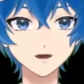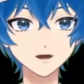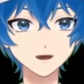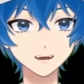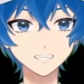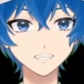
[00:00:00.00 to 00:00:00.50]

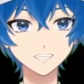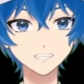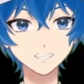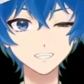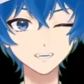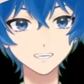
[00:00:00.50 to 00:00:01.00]

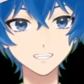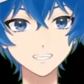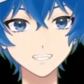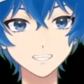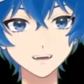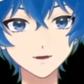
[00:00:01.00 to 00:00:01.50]
はあ、
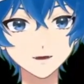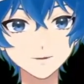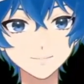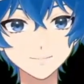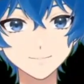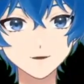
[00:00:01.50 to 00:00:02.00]
いけこ
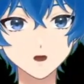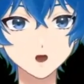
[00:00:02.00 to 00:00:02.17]
ら。